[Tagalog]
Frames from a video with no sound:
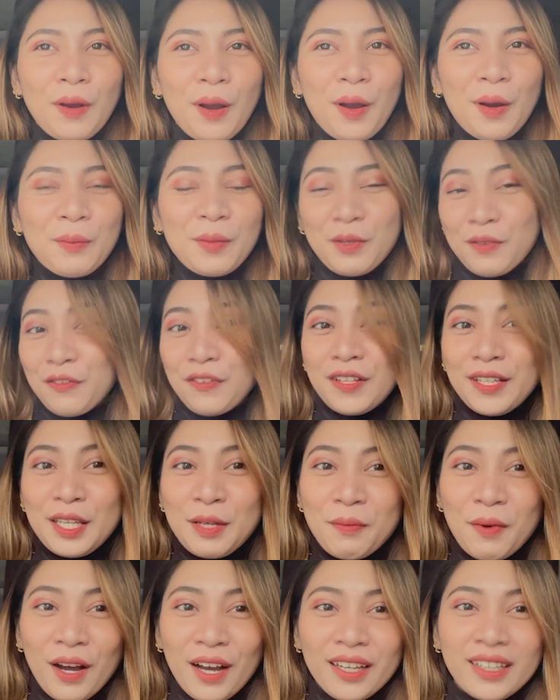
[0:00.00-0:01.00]
um, if
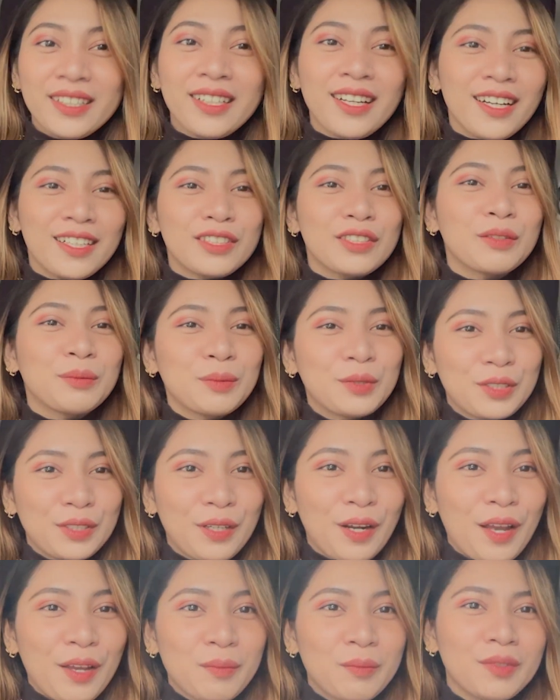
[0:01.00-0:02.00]
hindi pa kayo
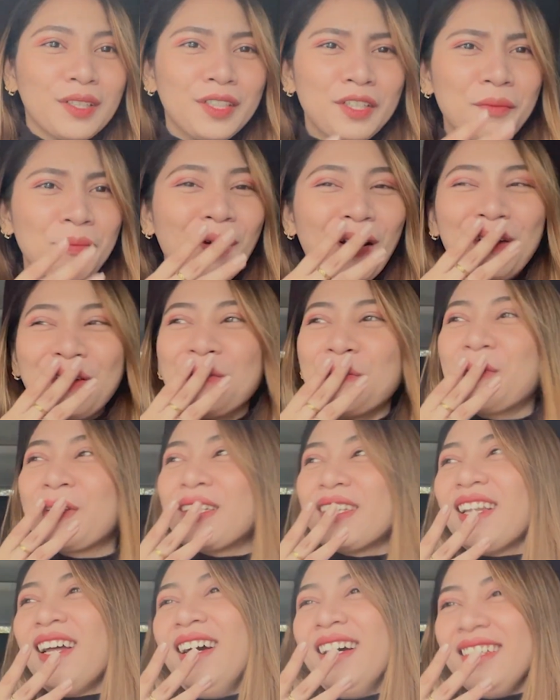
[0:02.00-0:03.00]
nakasubscribe, bago
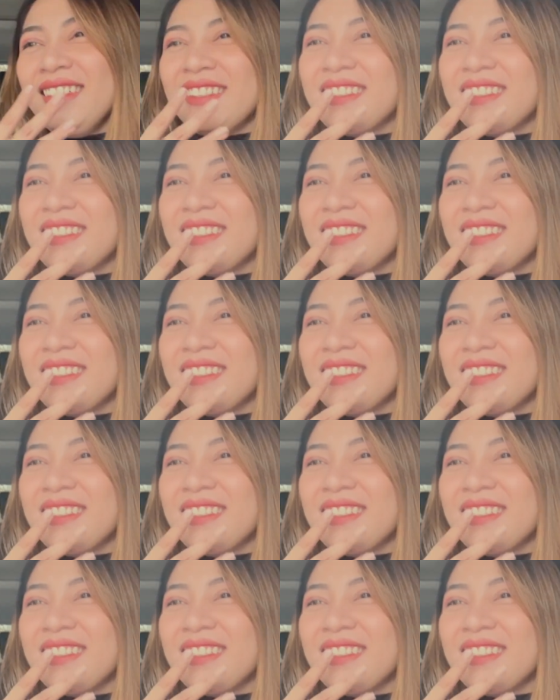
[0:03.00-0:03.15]
bigla.